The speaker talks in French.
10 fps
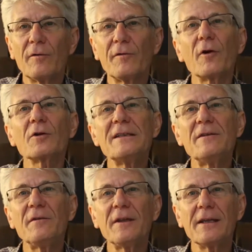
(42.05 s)

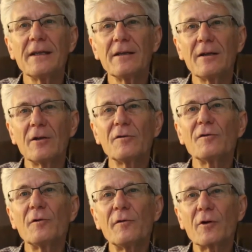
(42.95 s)
fortifier,
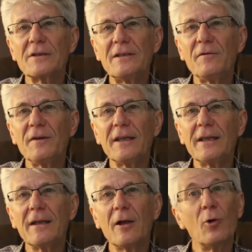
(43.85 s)
se
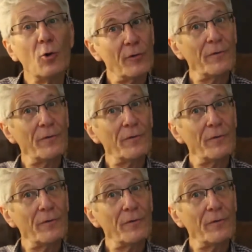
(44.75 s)
fortifier, le